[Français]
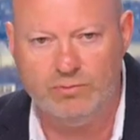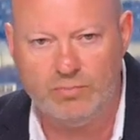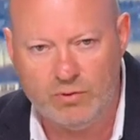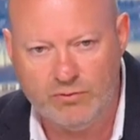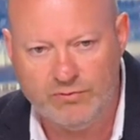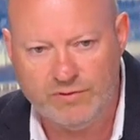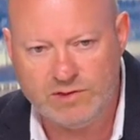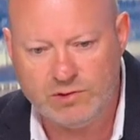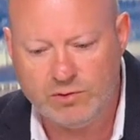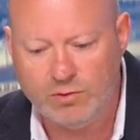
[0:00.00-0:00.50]
une
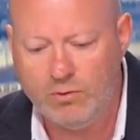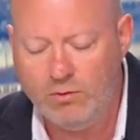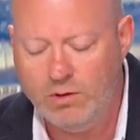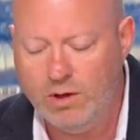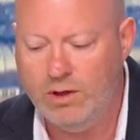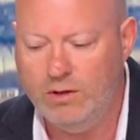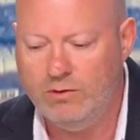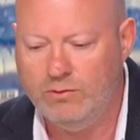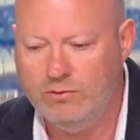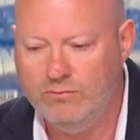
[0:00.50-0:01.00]
profession,
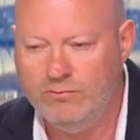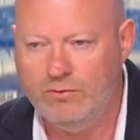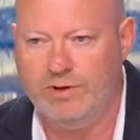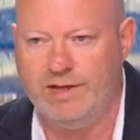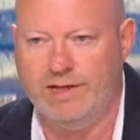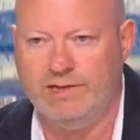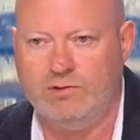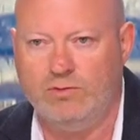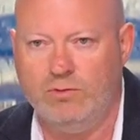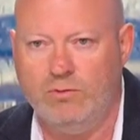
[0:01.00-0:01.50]
une
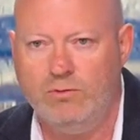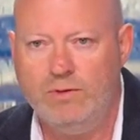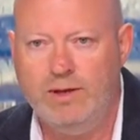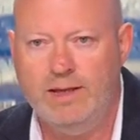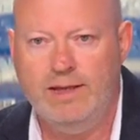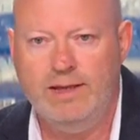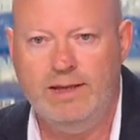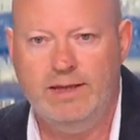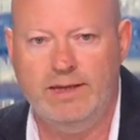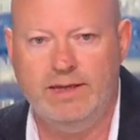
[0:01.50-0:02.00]
vocation,
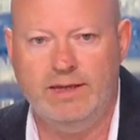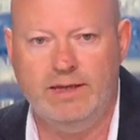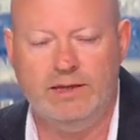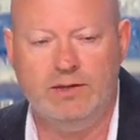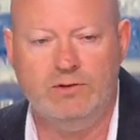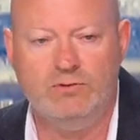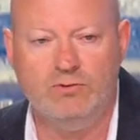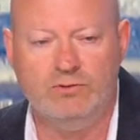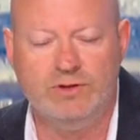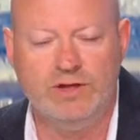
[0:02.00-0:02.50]

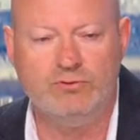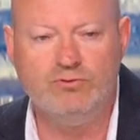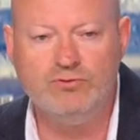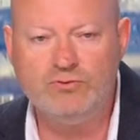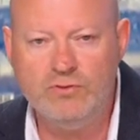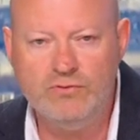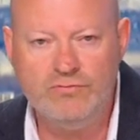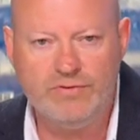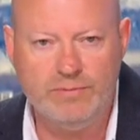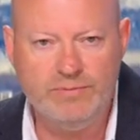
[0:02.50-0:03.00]
et on a
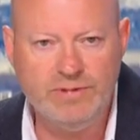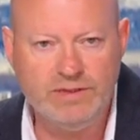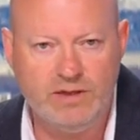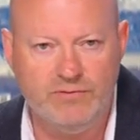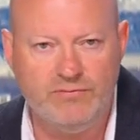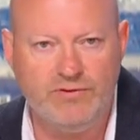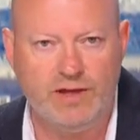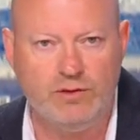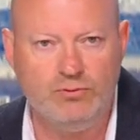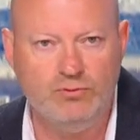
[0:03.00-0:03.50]
toute une famille
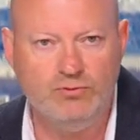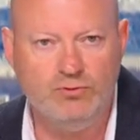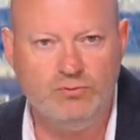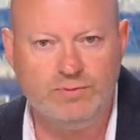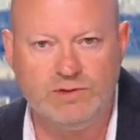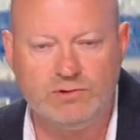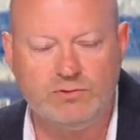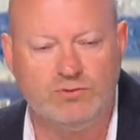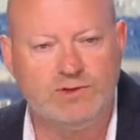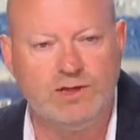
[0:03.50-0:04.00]
qui est fière de nous
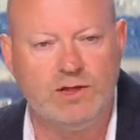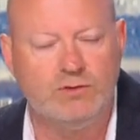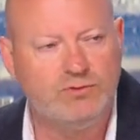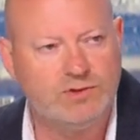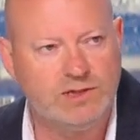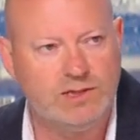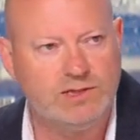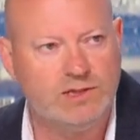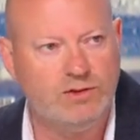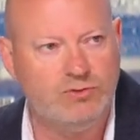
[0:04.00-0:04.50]
parce qu'on sert
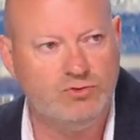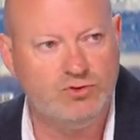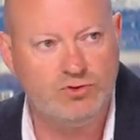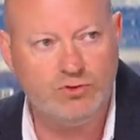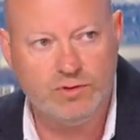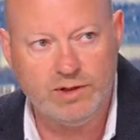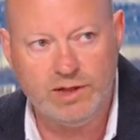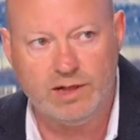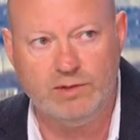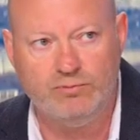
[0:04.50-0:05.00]
nos
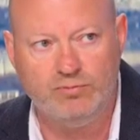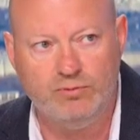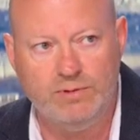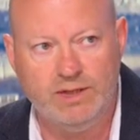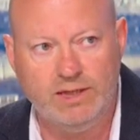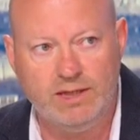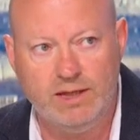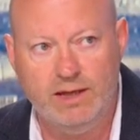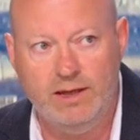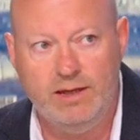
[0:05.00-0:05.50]
institutions et la
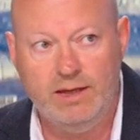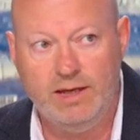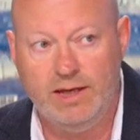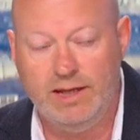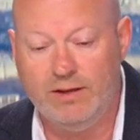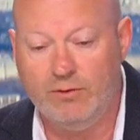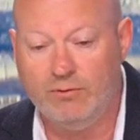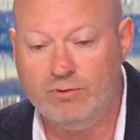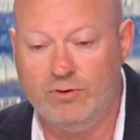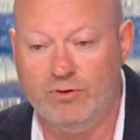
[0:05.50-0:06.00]
République.
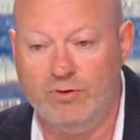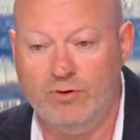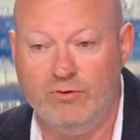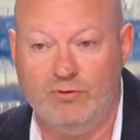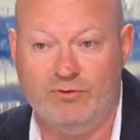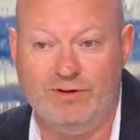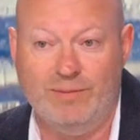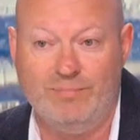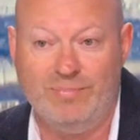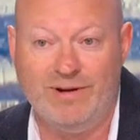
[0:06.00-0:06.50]
Et donc, euh,
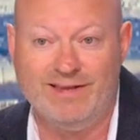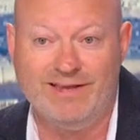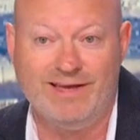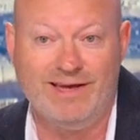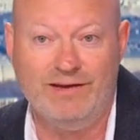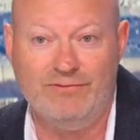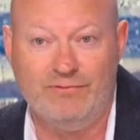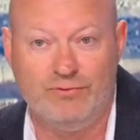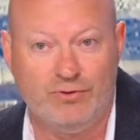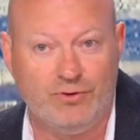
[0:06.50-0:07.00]
on a plein de
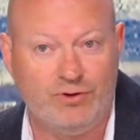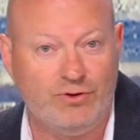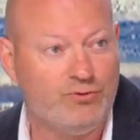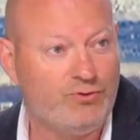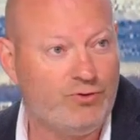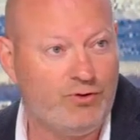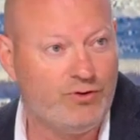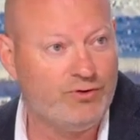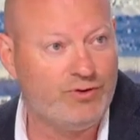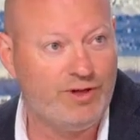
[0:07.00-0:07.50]
rêves euh,
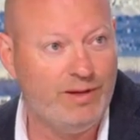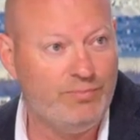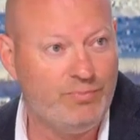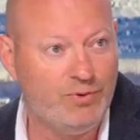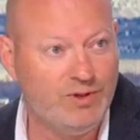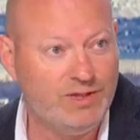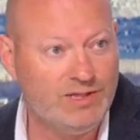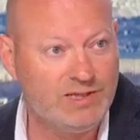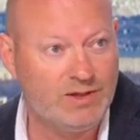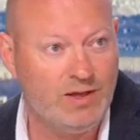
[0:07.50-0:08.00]
quand on rentre dans la
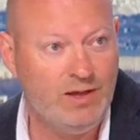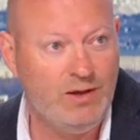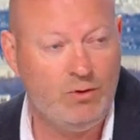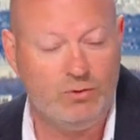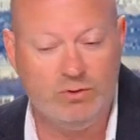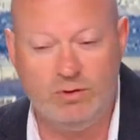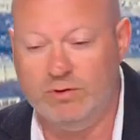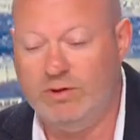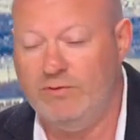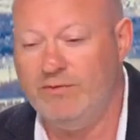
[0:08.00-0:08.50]
police.
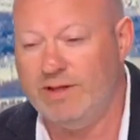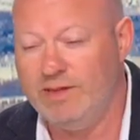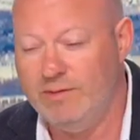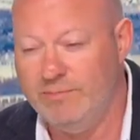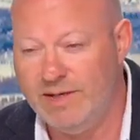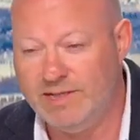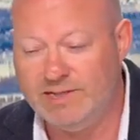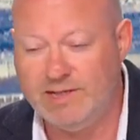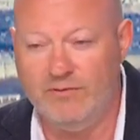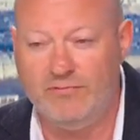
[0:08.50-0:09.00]
On a envie de faire des
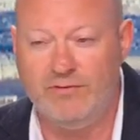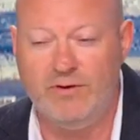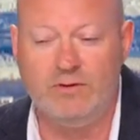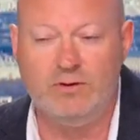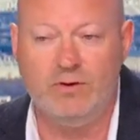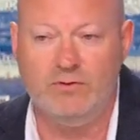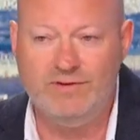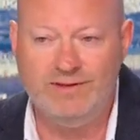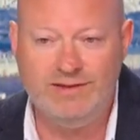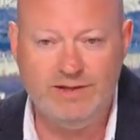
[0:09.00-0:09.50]
belles affaires,
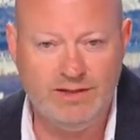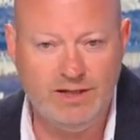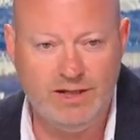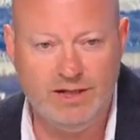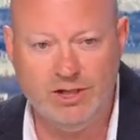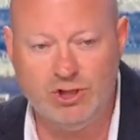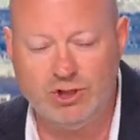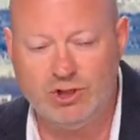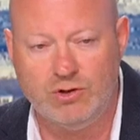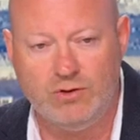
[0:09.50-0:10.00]
on a envie d'aider
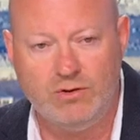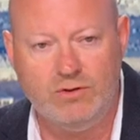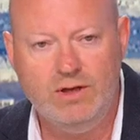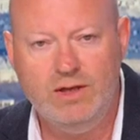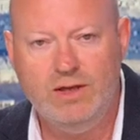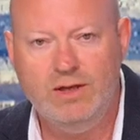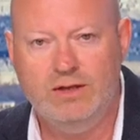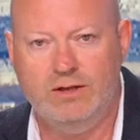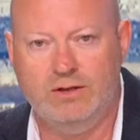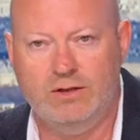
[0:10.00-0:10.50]
les gens
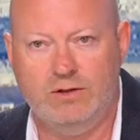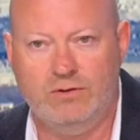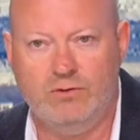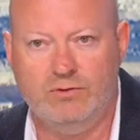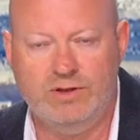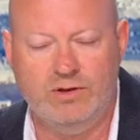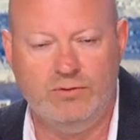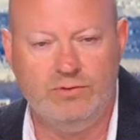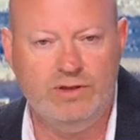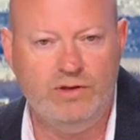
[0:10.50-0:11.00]
euh,
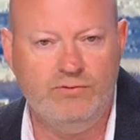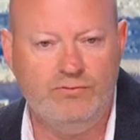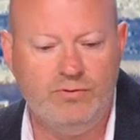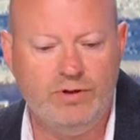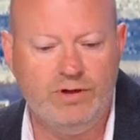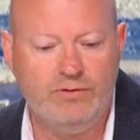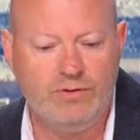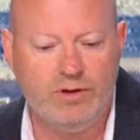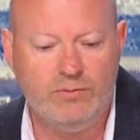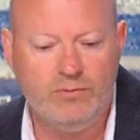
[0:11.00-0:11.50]
on est
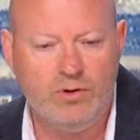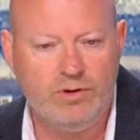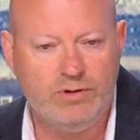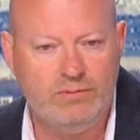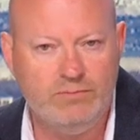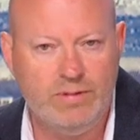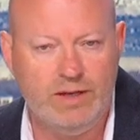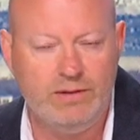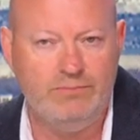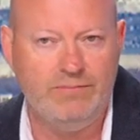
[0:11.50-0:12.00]
voué vraiment à
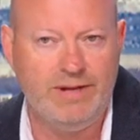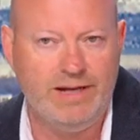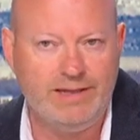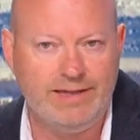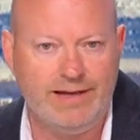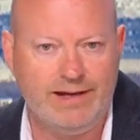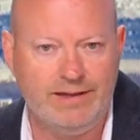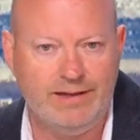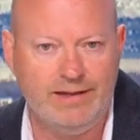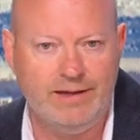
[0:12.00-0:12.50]
une, belle
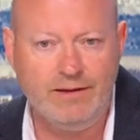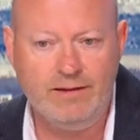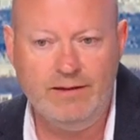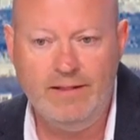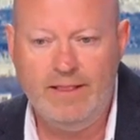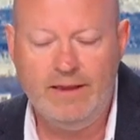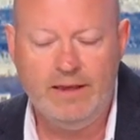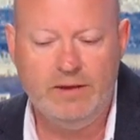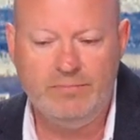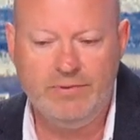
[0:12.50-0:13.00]
carrière.
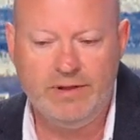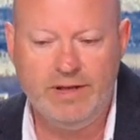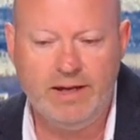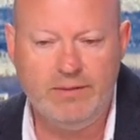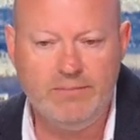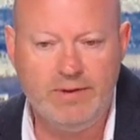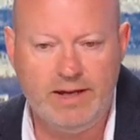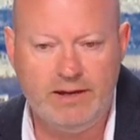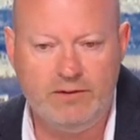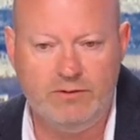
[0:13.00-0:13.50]
Et puis
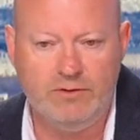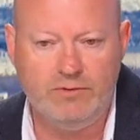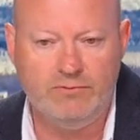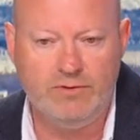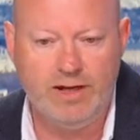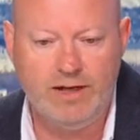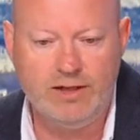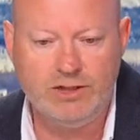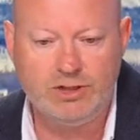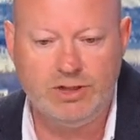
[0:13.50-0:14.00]
là, bah euh,
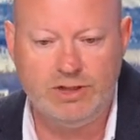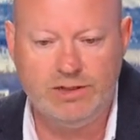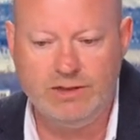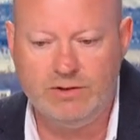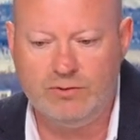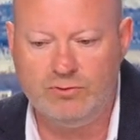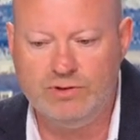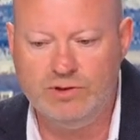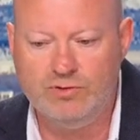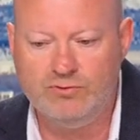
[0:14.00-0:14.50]
voilà, j'allais
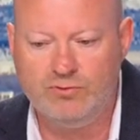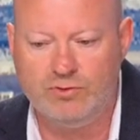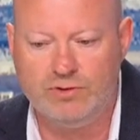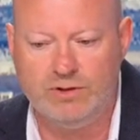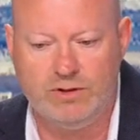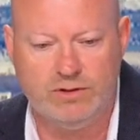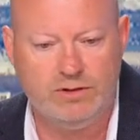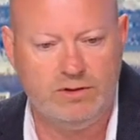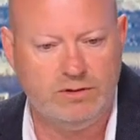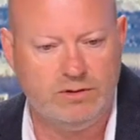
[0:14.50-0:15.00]
dire au détour
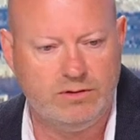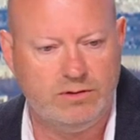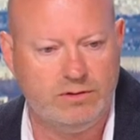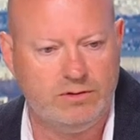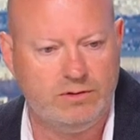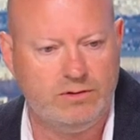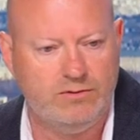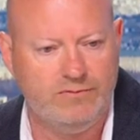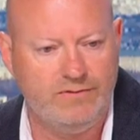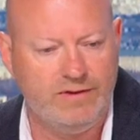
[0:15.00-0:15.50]

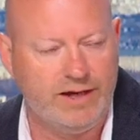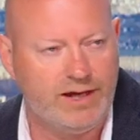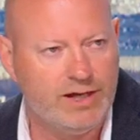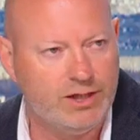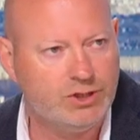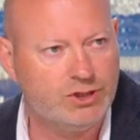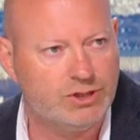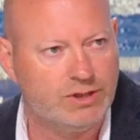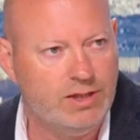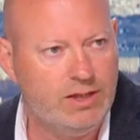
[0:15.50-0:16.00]
d'un
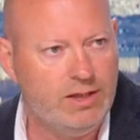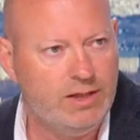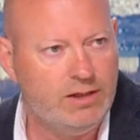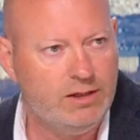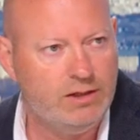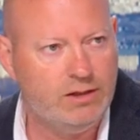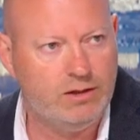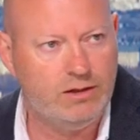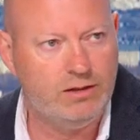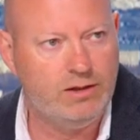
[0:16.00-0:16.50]
virage.
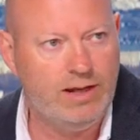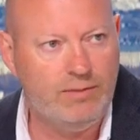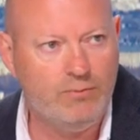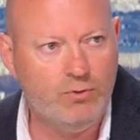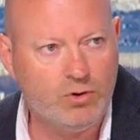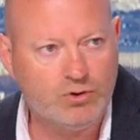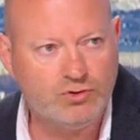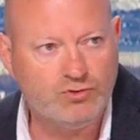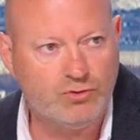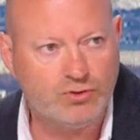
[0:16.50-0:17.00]
Euh, la
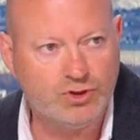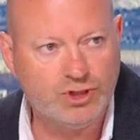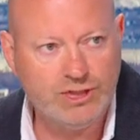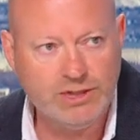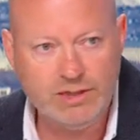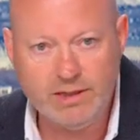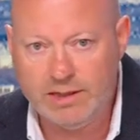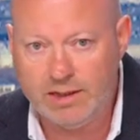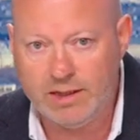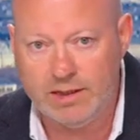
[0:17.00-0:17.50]
mort
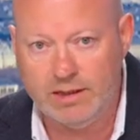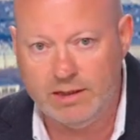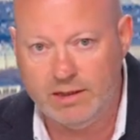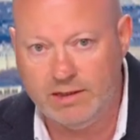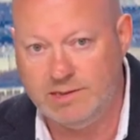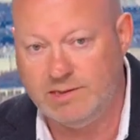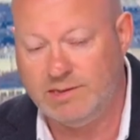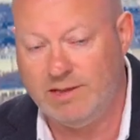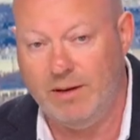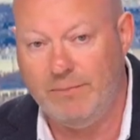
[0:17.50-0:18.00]
surgit
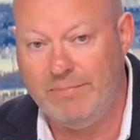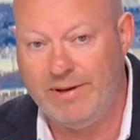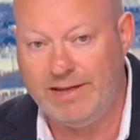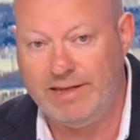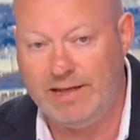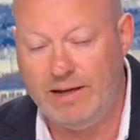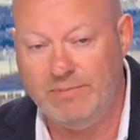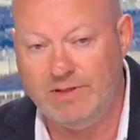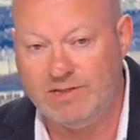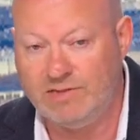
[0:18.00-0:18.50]
et, et c'est
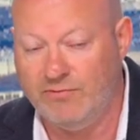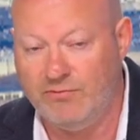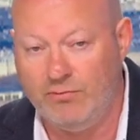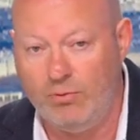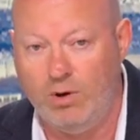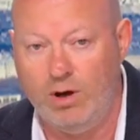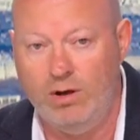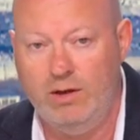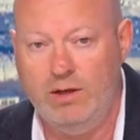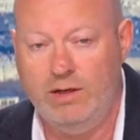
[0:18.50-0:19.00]
implacable et c'est
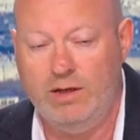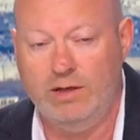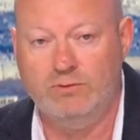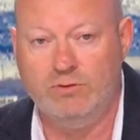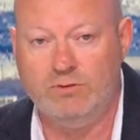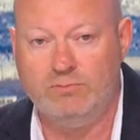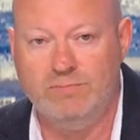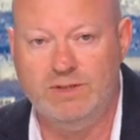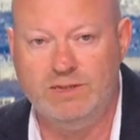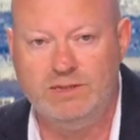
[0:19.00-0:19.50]
froid. Et
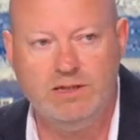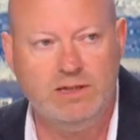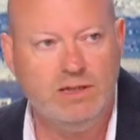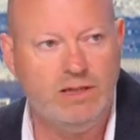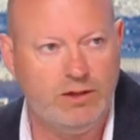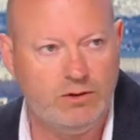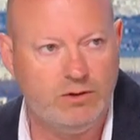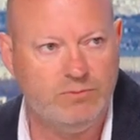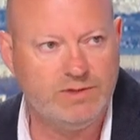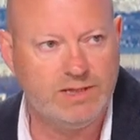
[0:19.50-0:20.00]
notre métier,
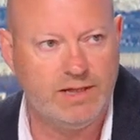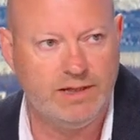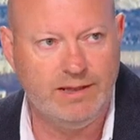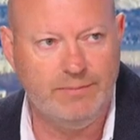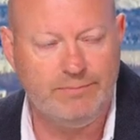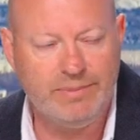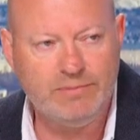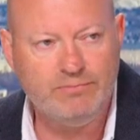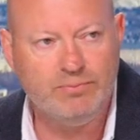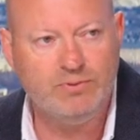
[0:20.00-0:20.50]
il est comme ça. Il n'y
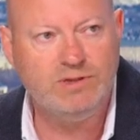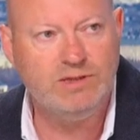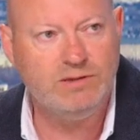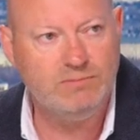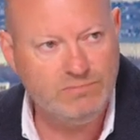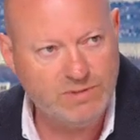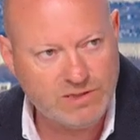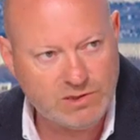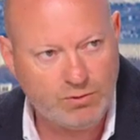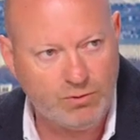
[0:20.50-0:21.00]
a pas de
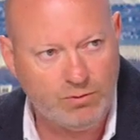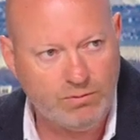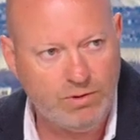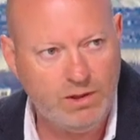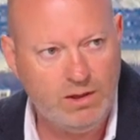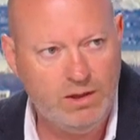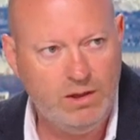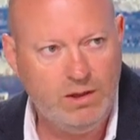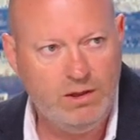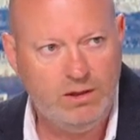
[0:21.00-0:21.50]
petite mission.
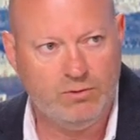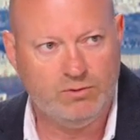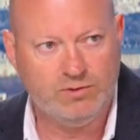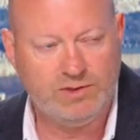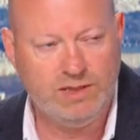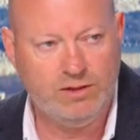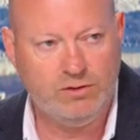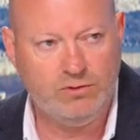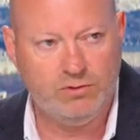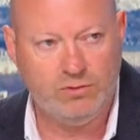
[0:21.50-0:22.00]
On
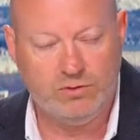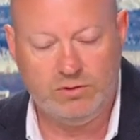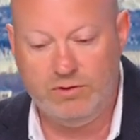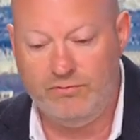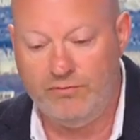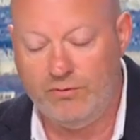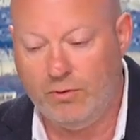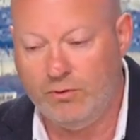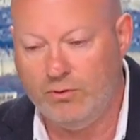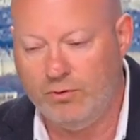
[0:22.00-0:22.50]
sait que
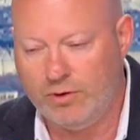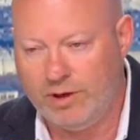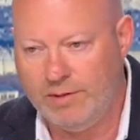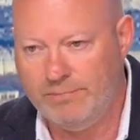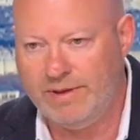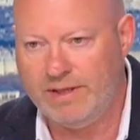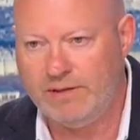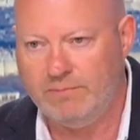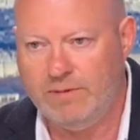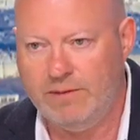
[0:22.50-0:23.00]
des fois, on le
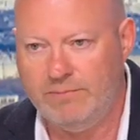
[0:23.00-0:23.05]
répète